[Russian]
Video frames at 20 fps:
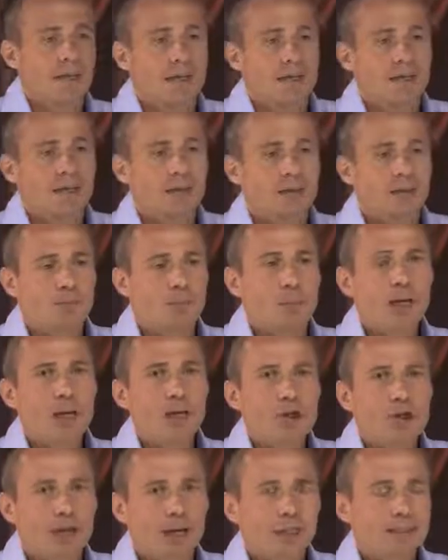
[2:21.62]
Э,
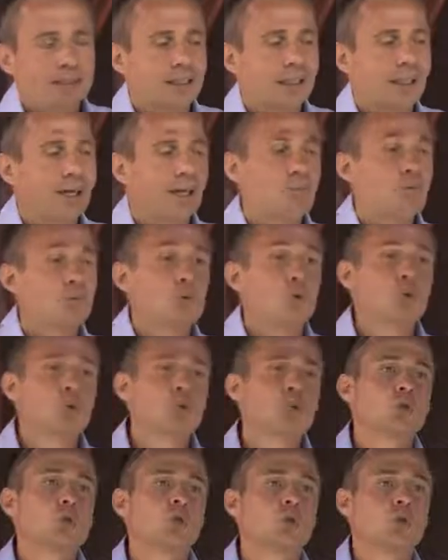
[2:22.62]
меньше акционером
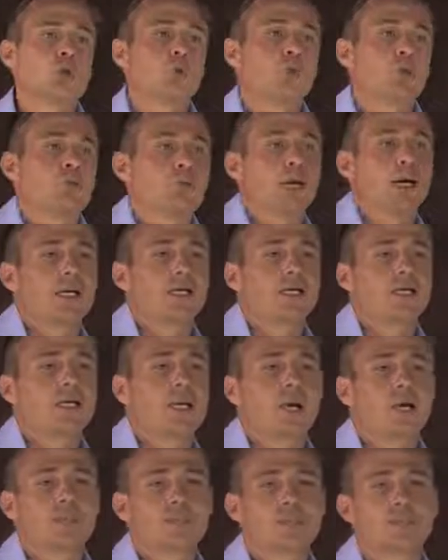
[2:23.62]
очень крупной компании.
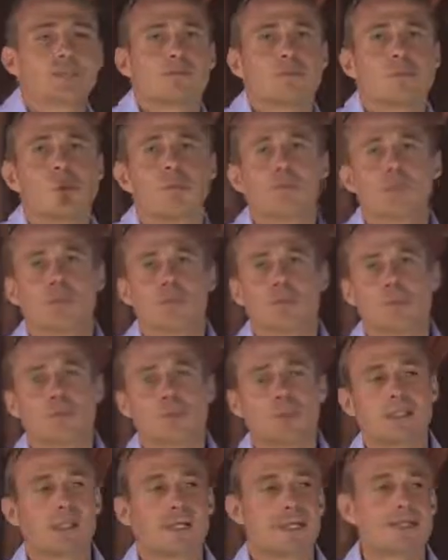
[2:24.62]
Так, в основном, если
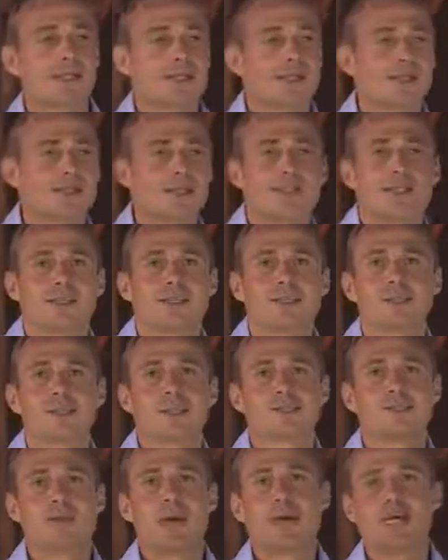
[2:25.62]
посмотреть, э,
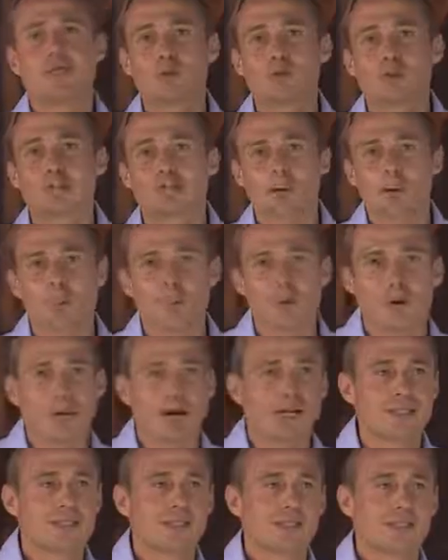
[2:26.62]
Джефф Безос, самый
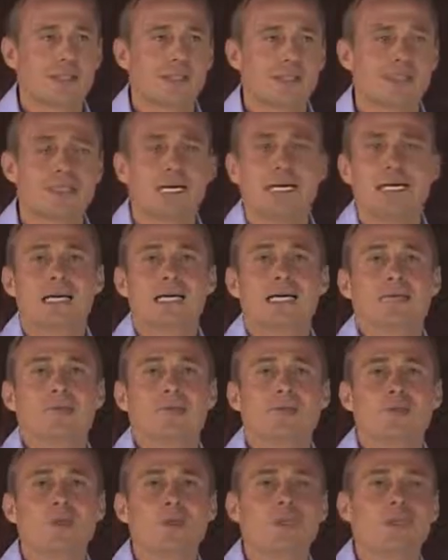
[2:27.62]
богатый человек
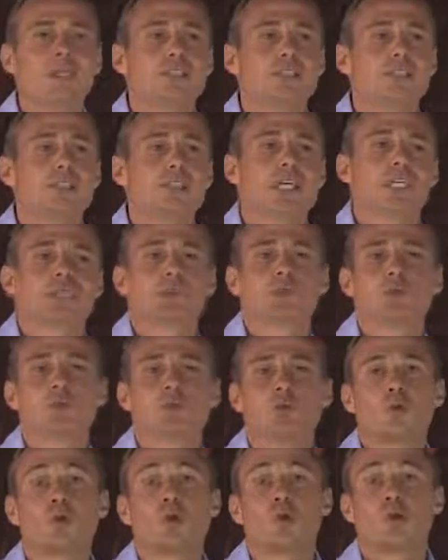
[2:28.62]
в мире сейчас, у
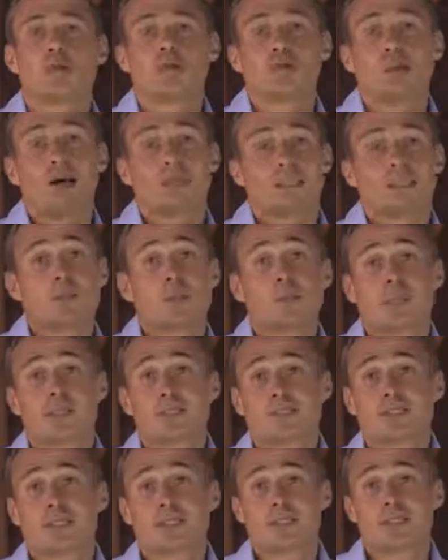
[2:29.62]
него только
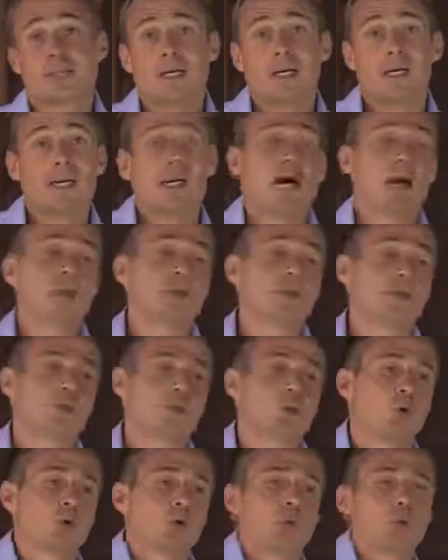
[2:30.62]
20%
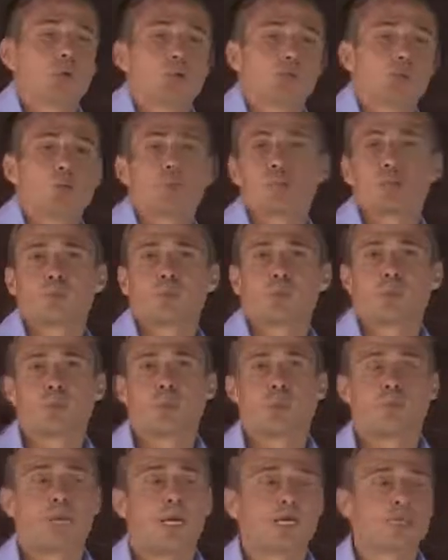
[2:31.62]
Амазона, даже, может быть,
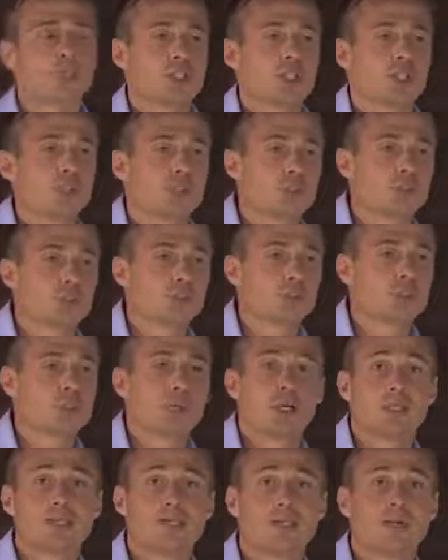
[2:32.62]
уже меньше
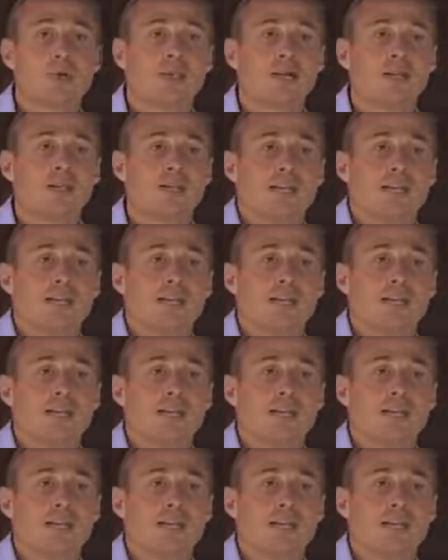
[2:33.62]
после развода.